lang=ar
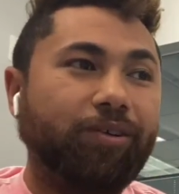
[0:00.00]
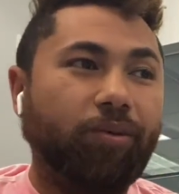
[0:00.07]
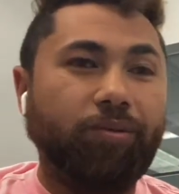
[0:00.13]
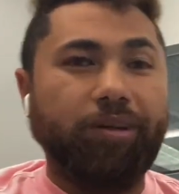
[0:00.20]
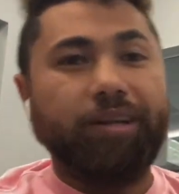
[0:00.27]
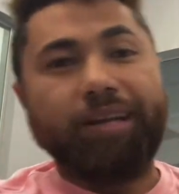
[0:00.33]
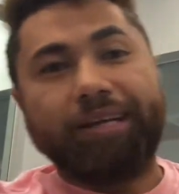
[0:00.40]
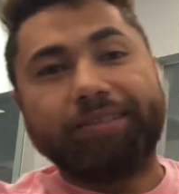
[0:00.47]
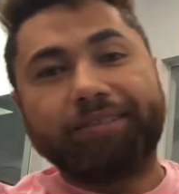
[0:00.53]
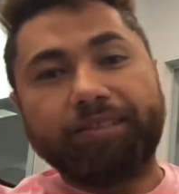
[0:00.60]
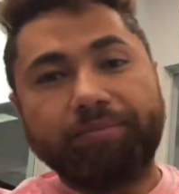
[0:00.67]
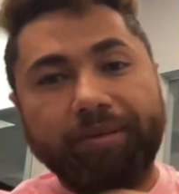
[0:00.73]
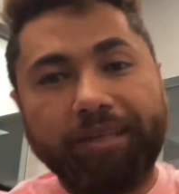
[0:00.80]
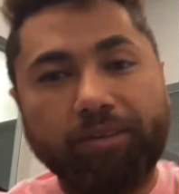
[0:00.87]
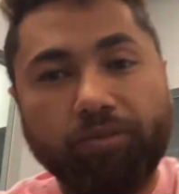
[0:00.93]
والله
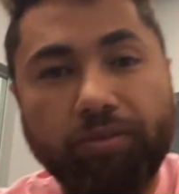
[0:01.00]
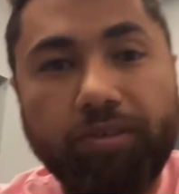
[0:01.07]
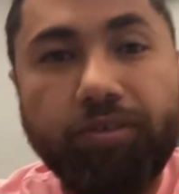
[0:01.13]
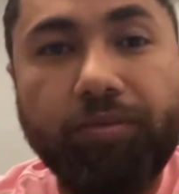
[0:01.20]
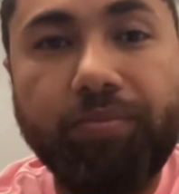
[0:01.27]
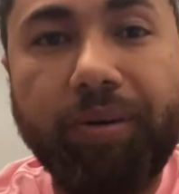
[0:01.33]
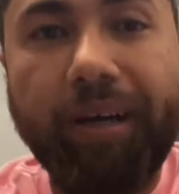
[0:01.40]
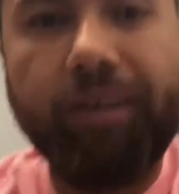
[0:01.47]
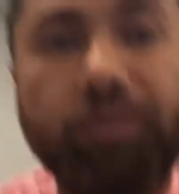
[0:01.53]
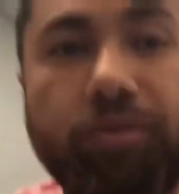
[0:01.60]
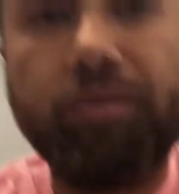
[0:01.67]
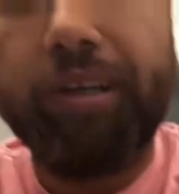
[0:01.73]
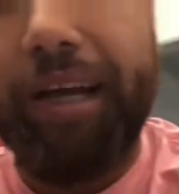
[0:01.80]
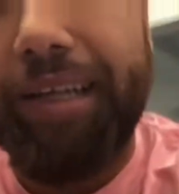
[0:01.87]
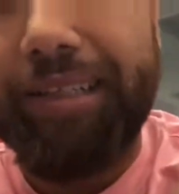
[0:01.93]
العظيم انا كل يوم
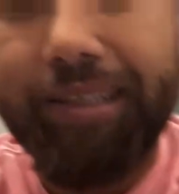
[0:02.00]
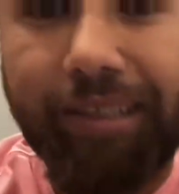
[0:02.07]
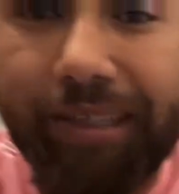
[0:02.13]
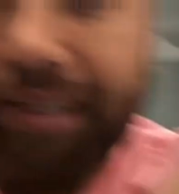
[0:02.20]
بخرج انا